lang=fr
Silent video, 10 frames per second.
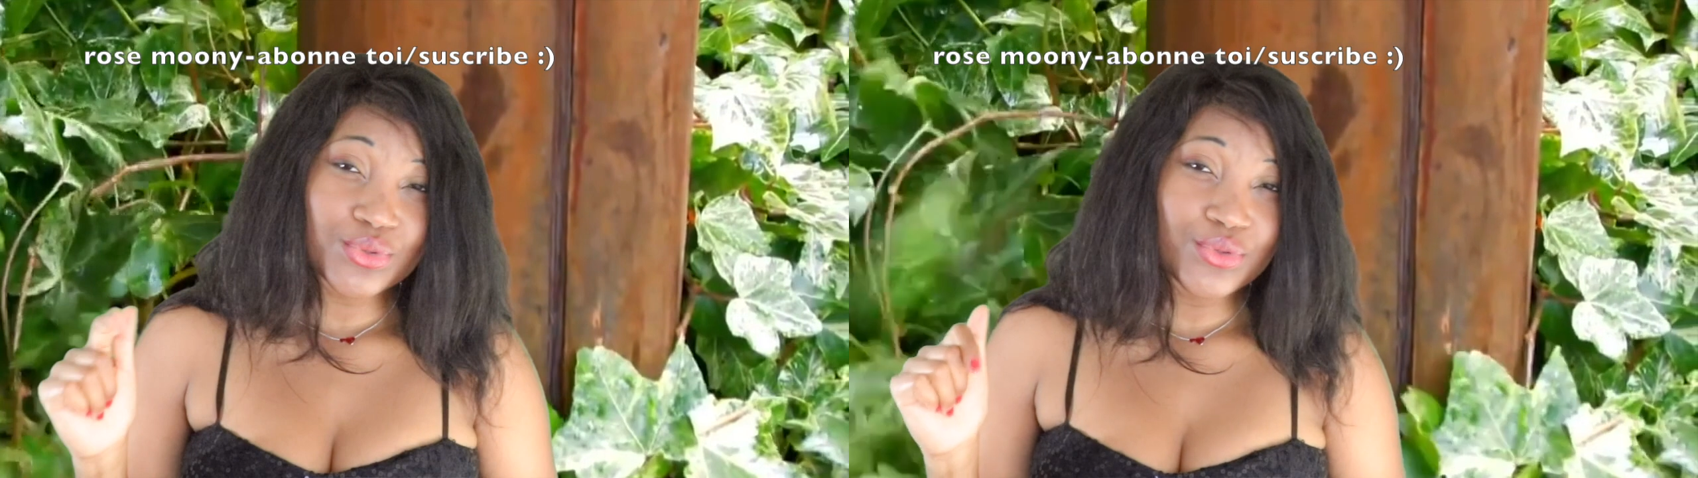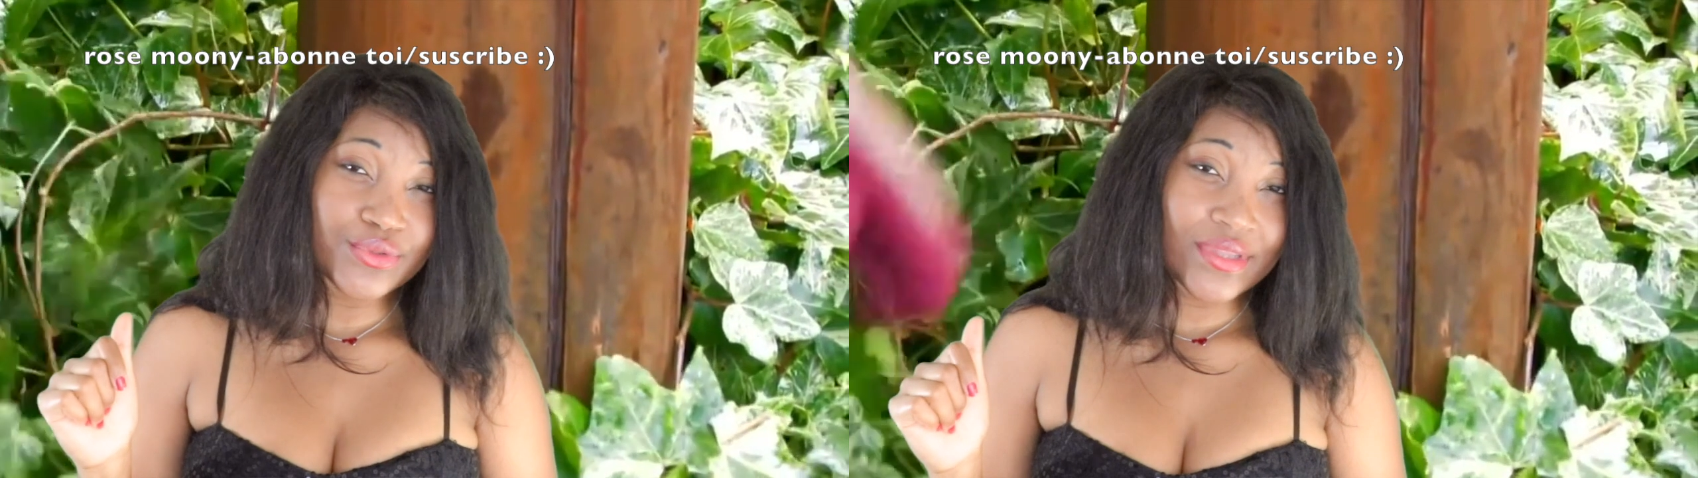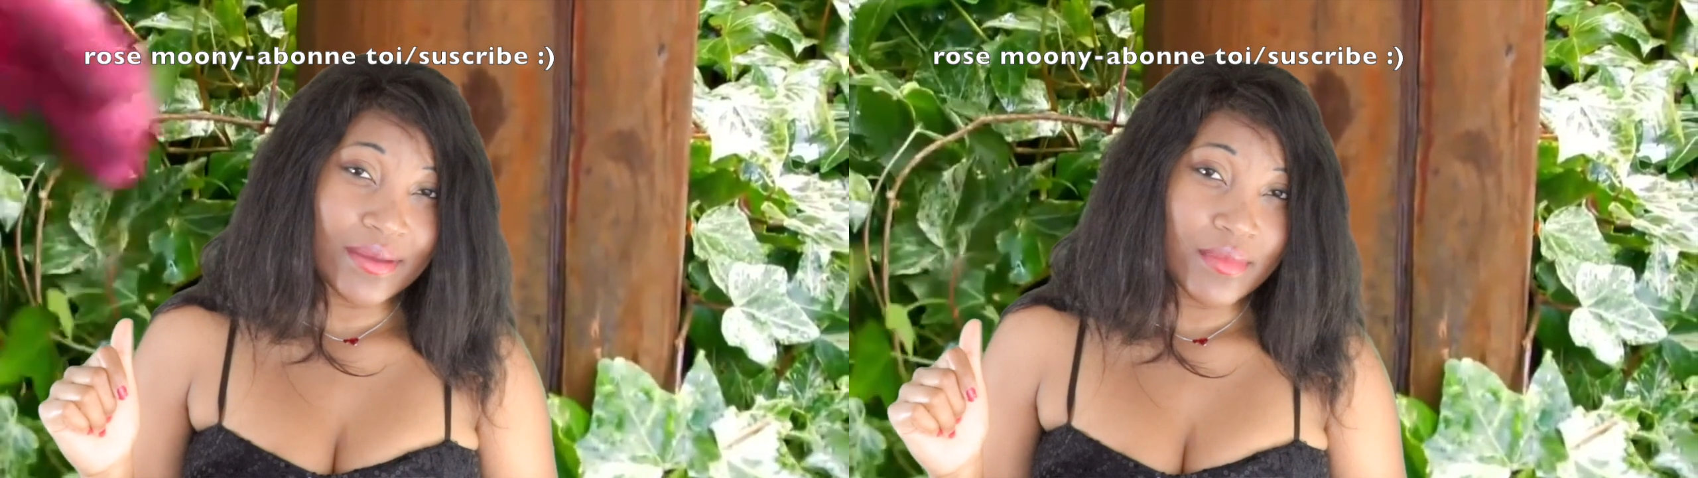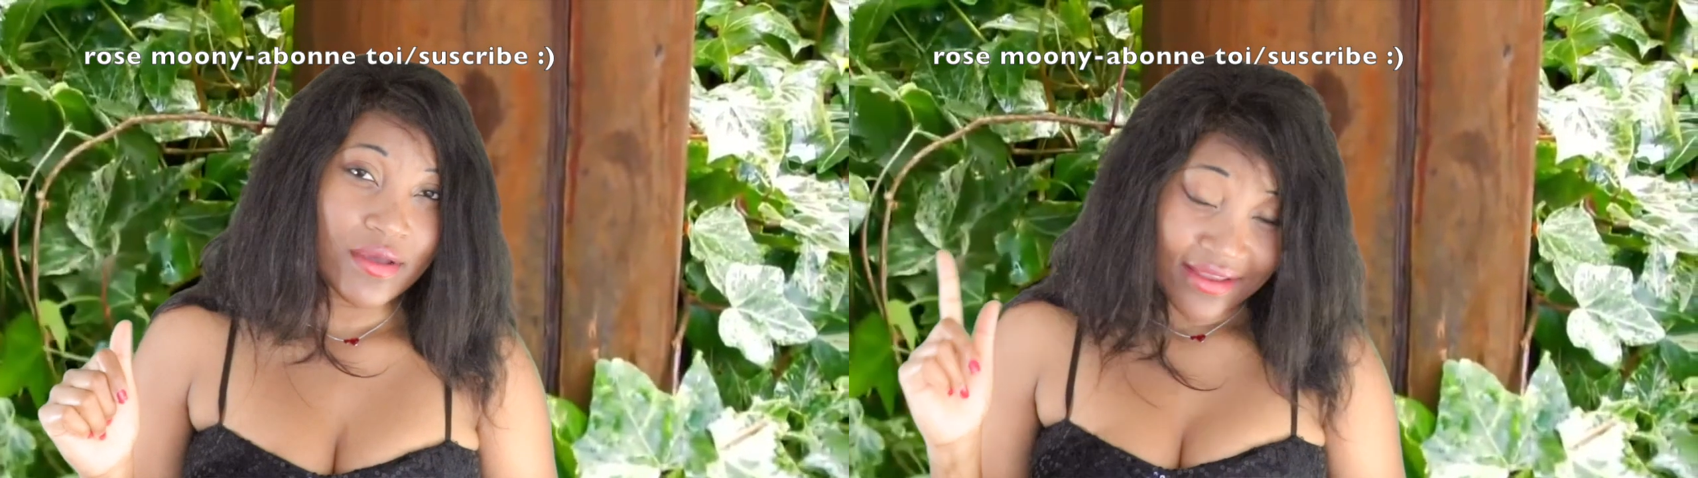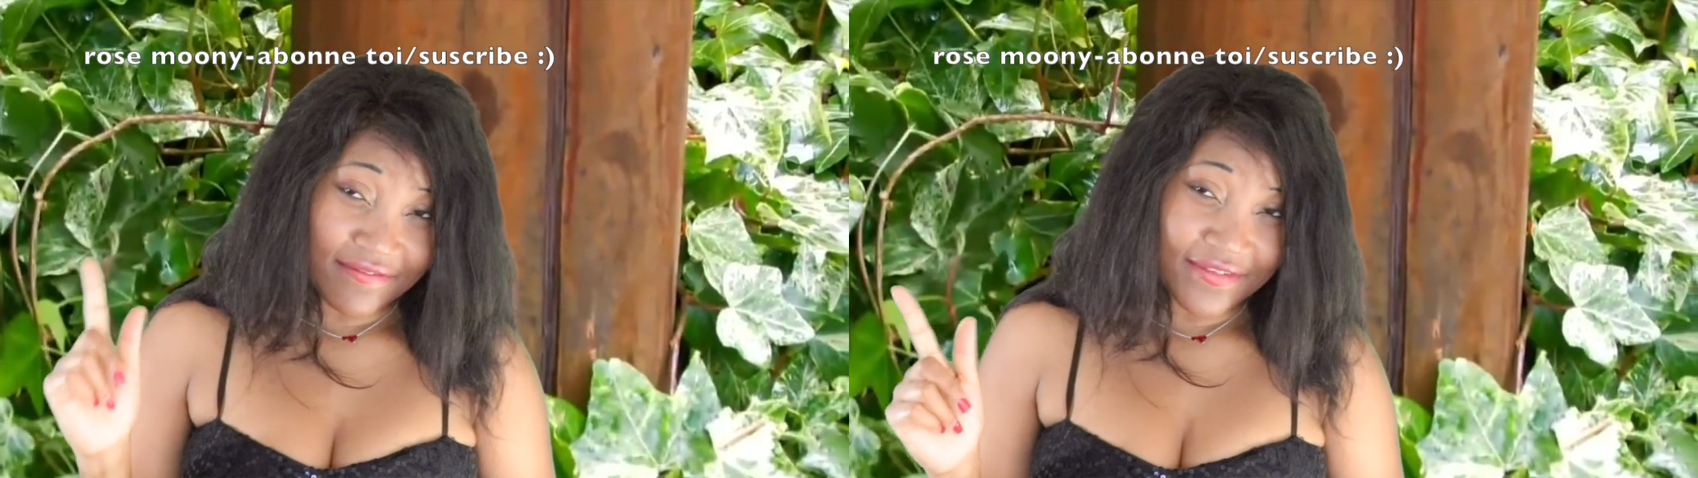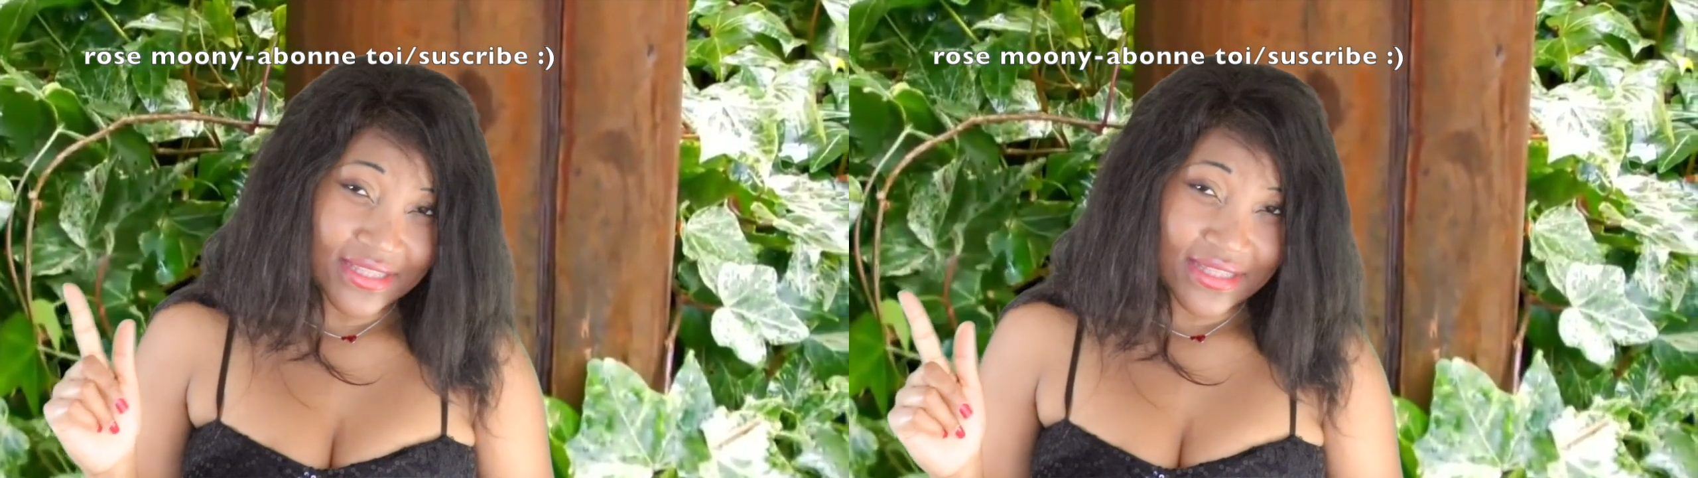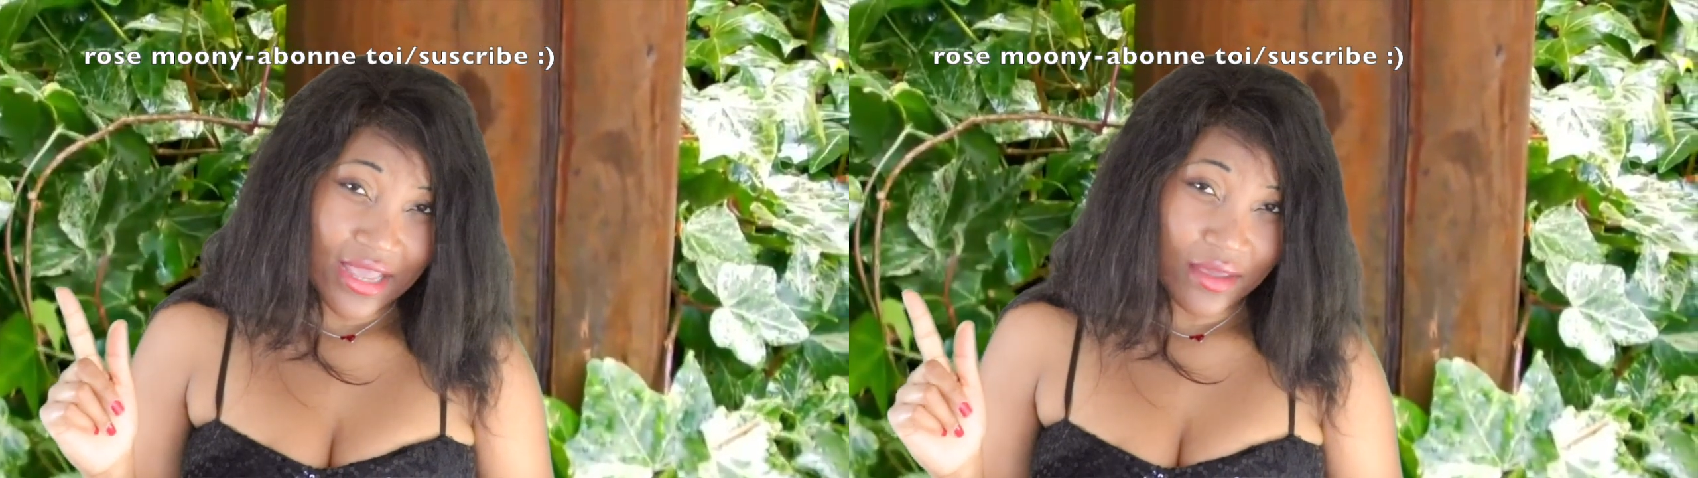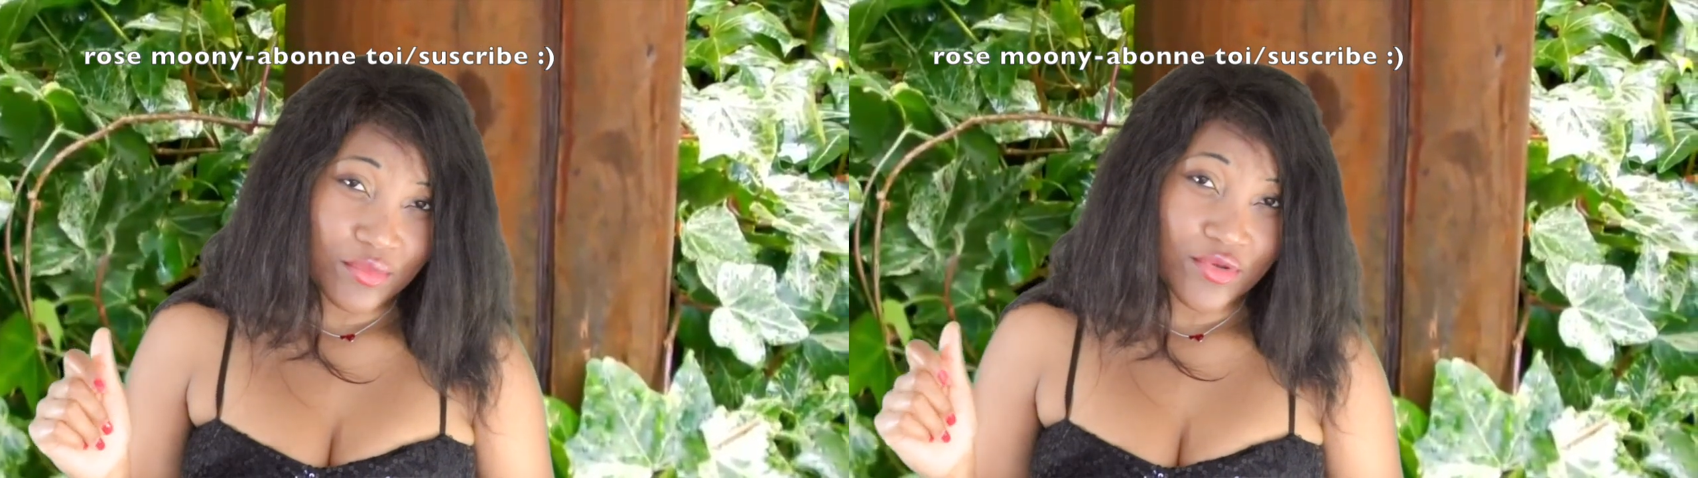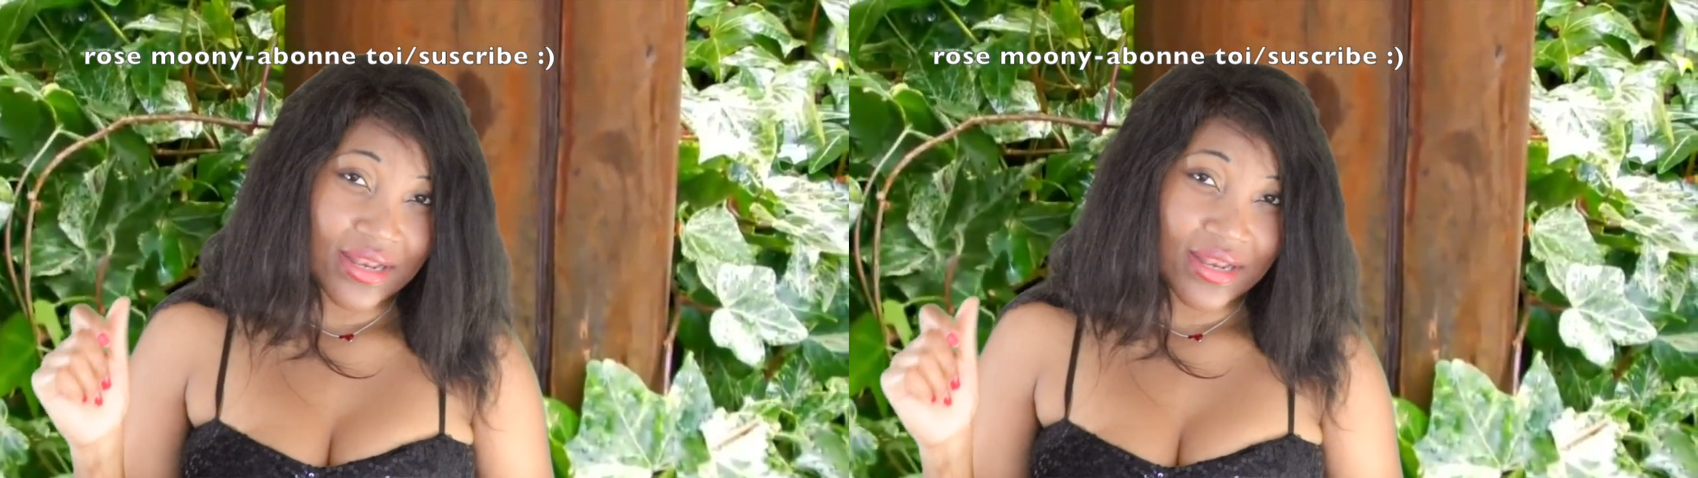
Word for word: de l'œdème, des flictecmes,